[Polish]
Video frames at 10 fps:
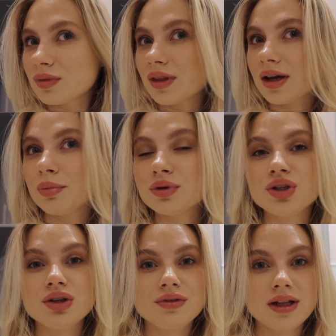tak
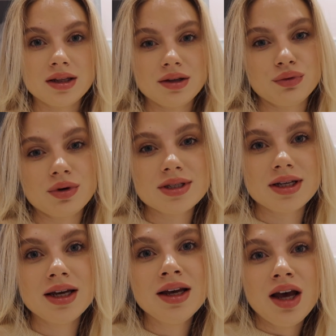pocieniowane te
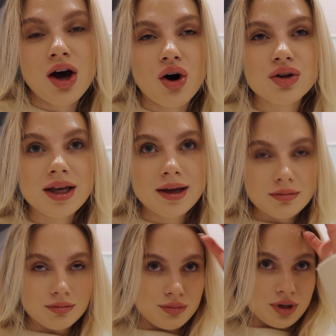włosy, one
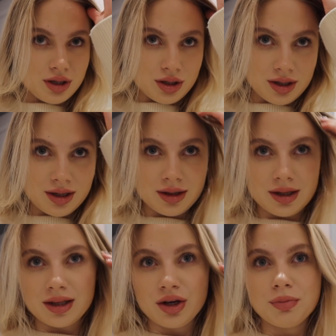mi e,
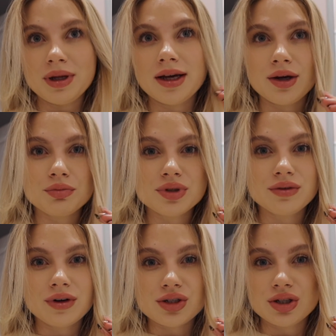tak nie opadają przy
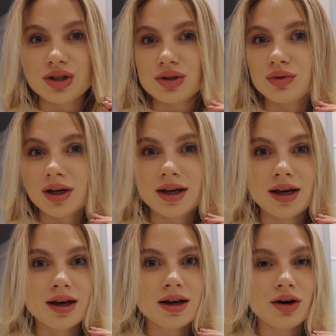twarzy, nie są
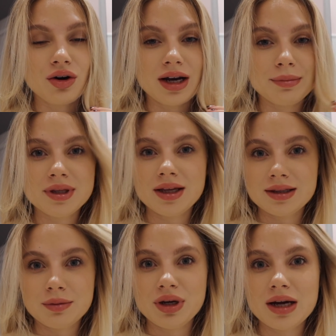takie
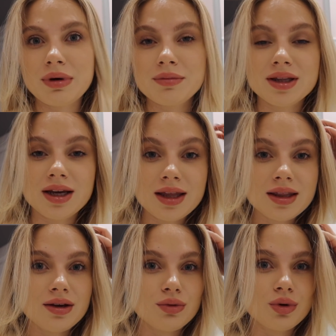oklapnięte, bo jak mam je na
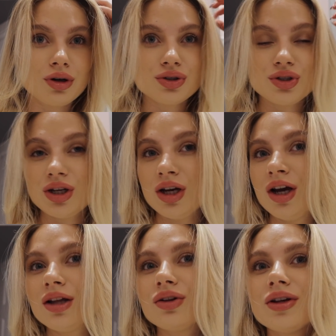jednej długości,
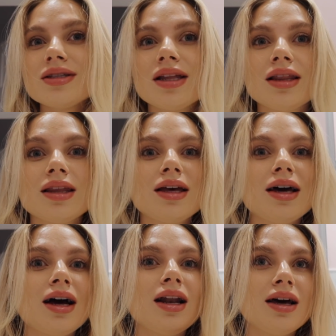to
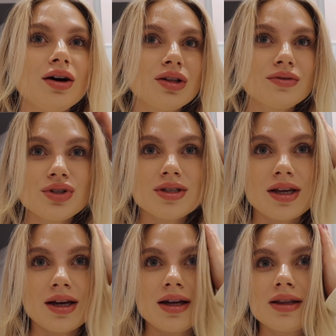niestety, ale one
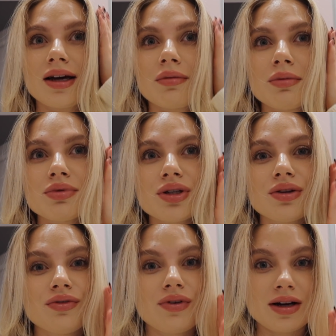wszystkie tak mi przy
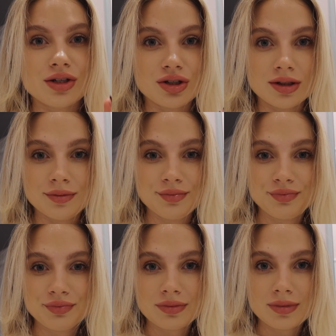twarzy
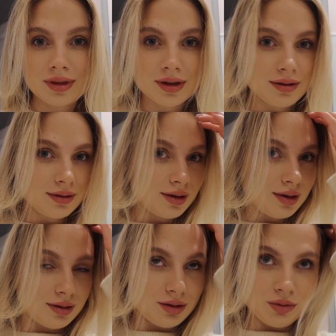
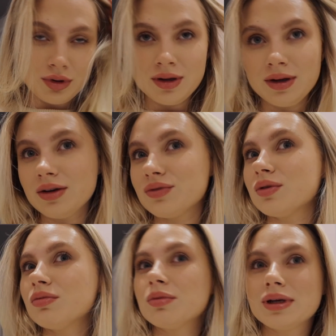idą. W
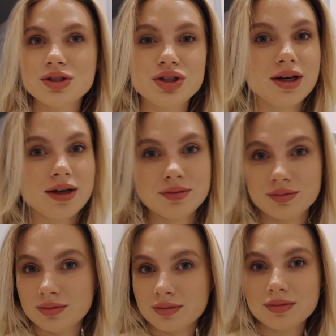tym momencie
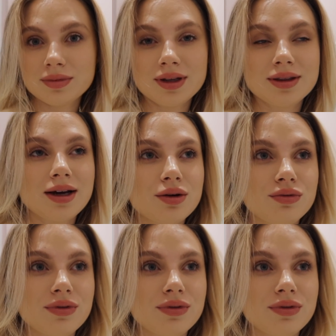i tak